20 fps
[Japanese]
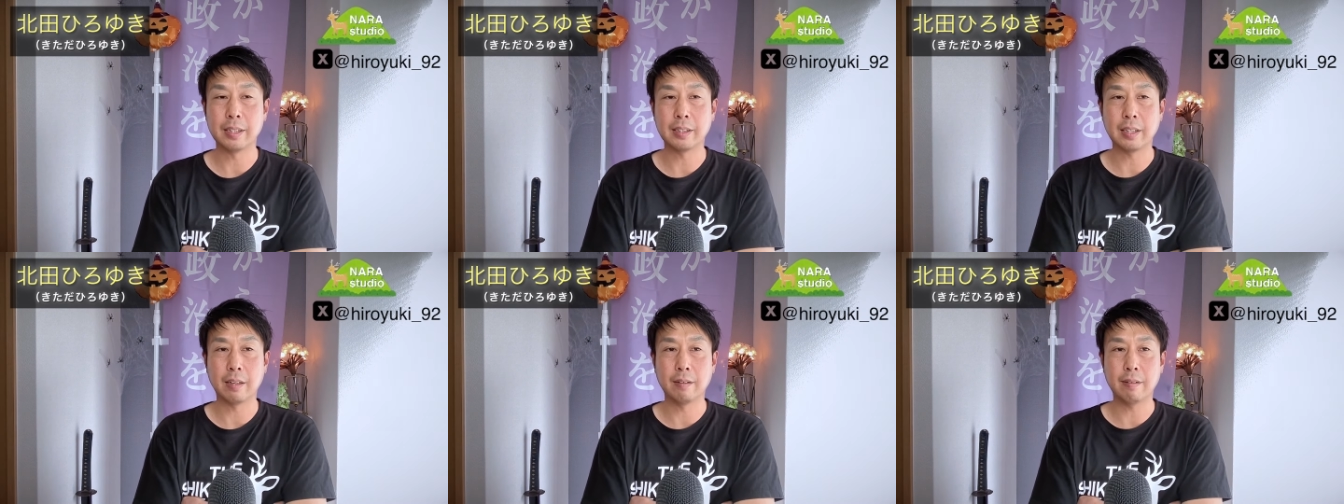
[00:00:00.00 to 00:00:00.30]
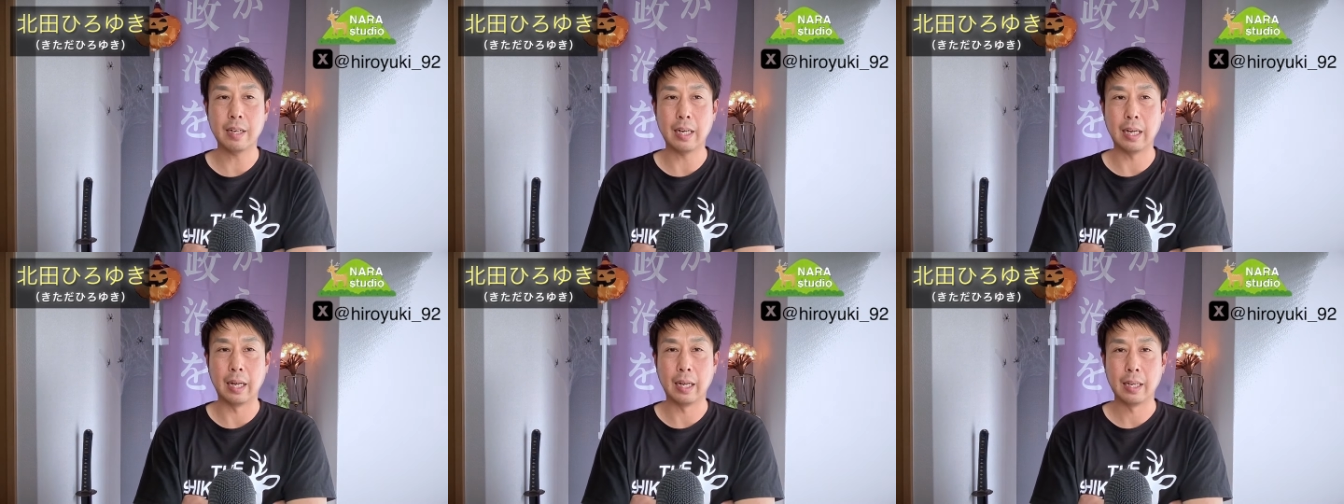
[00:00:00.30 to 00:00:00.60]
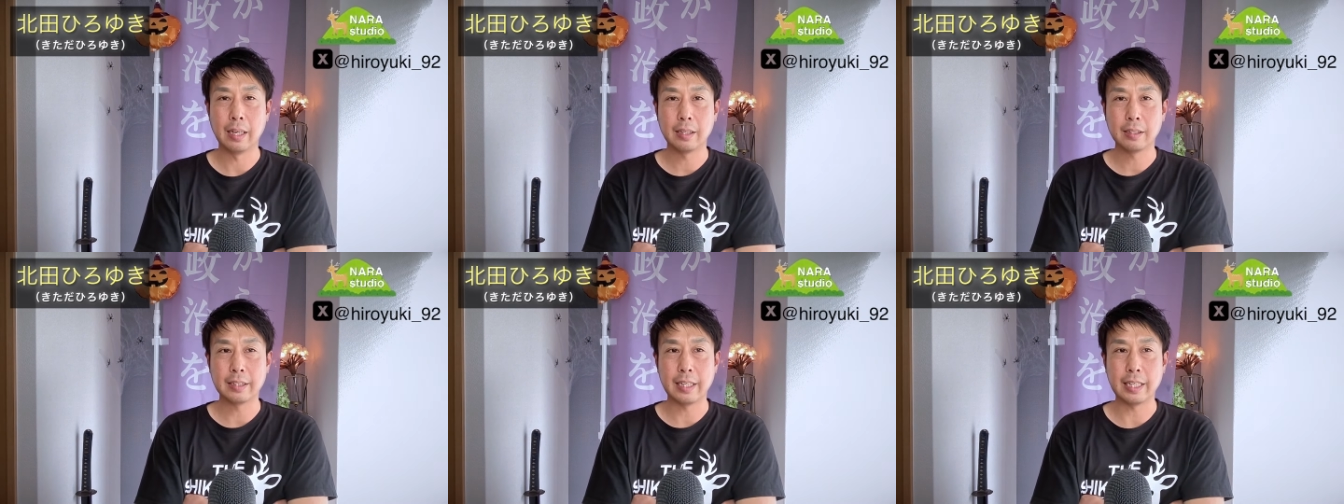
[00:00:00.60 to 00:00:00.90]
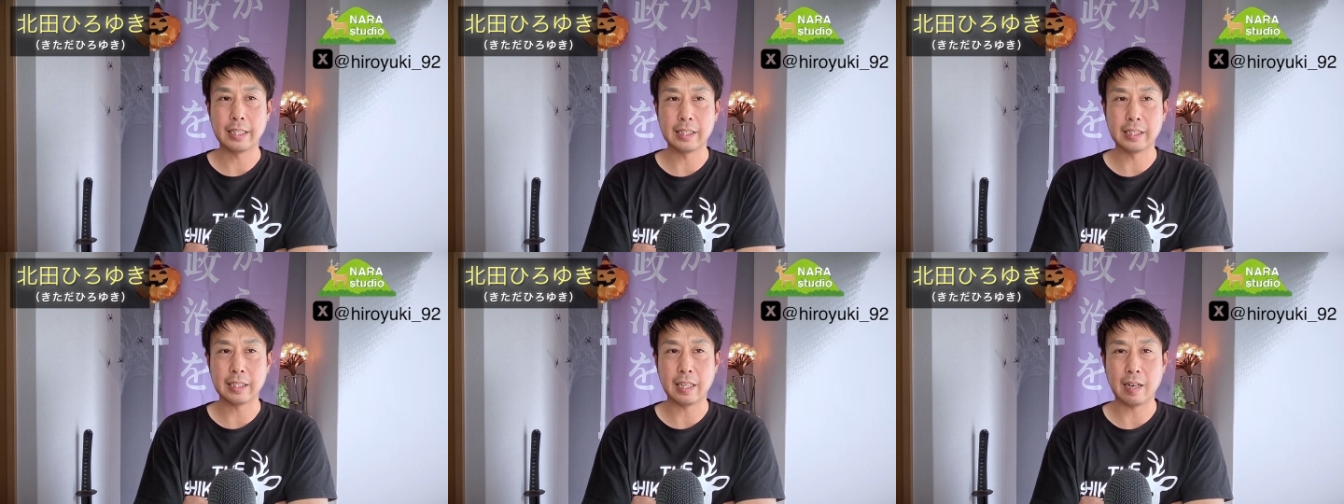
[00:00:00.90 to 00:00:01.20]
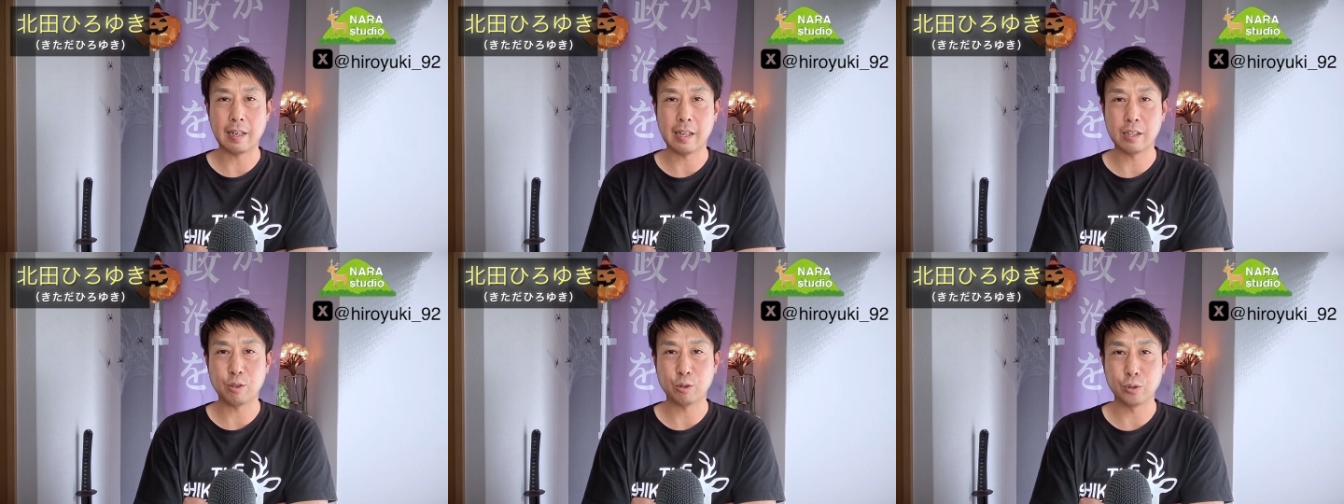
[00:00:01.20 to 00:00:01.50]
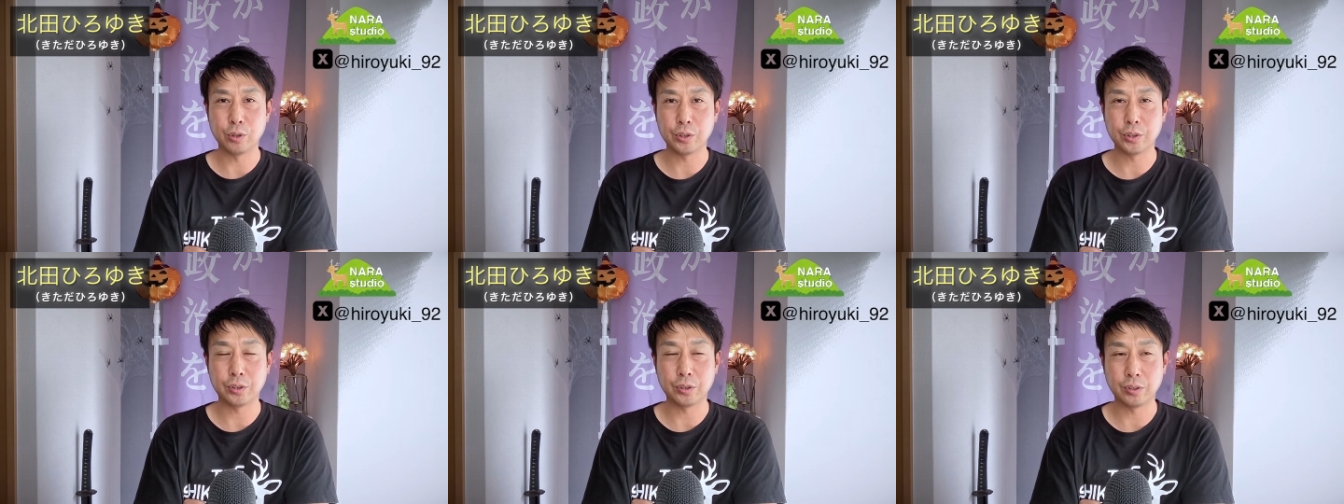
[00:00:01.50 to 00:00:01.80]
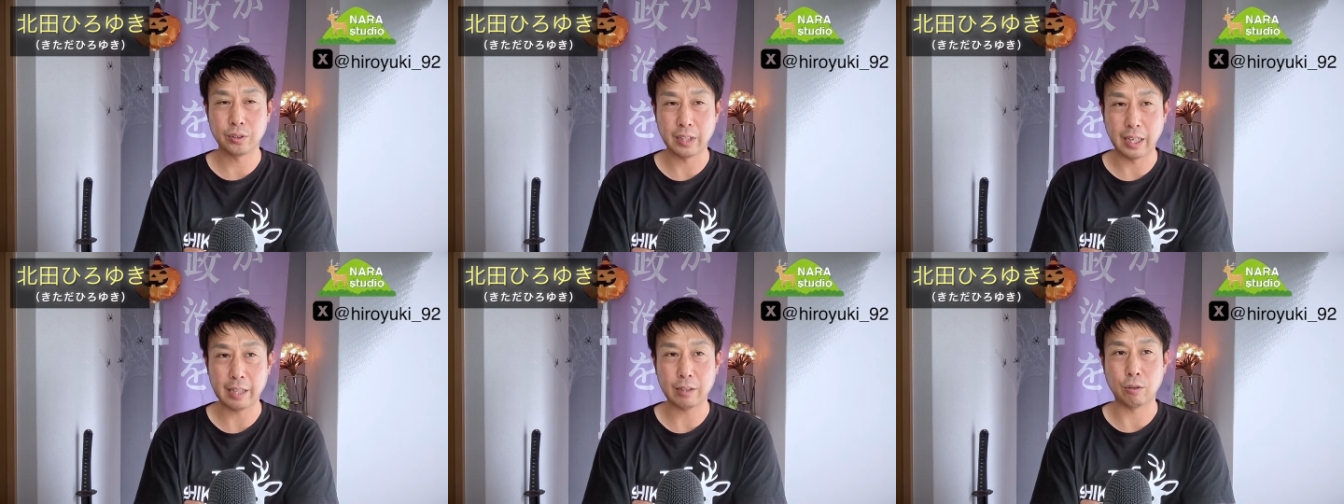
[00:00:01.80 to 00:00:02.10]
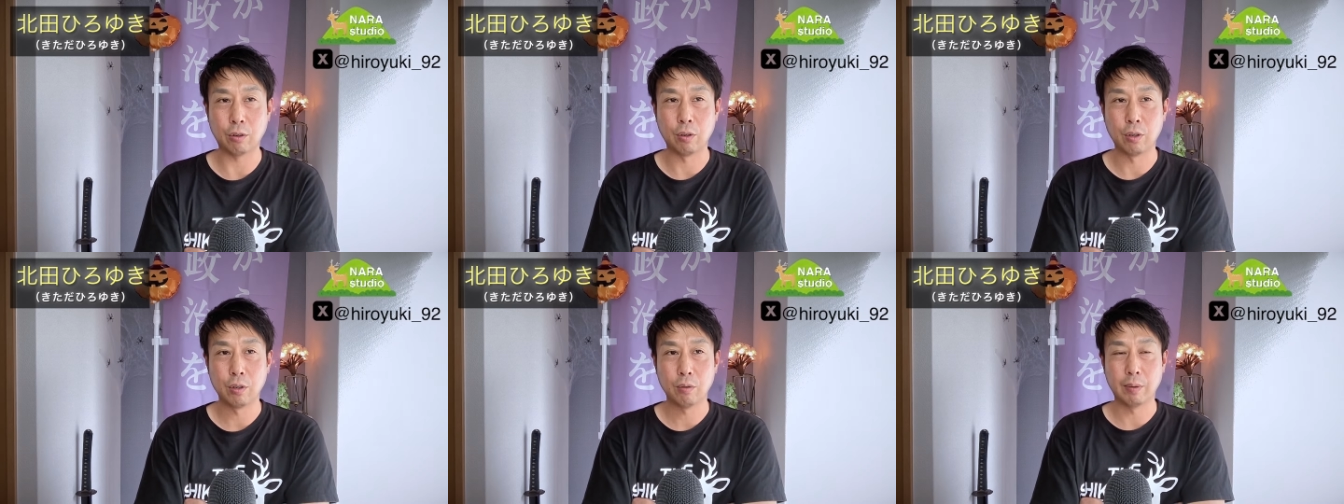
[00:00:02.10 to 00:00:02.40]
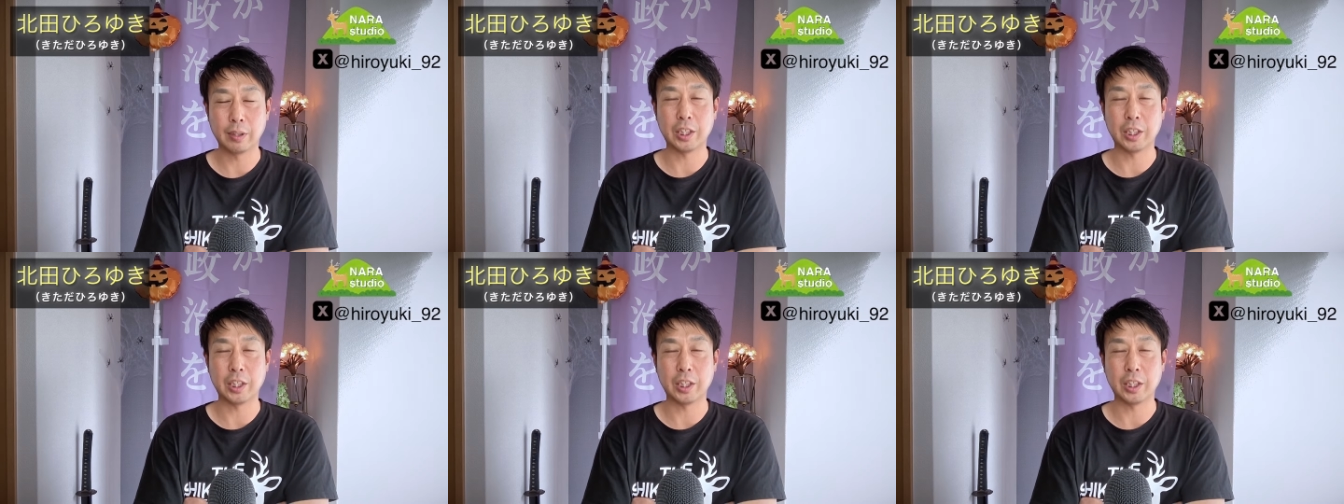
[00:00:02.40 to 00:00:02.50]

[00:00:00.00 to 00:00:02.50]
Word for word: さんは政治に関わることをするんだなと、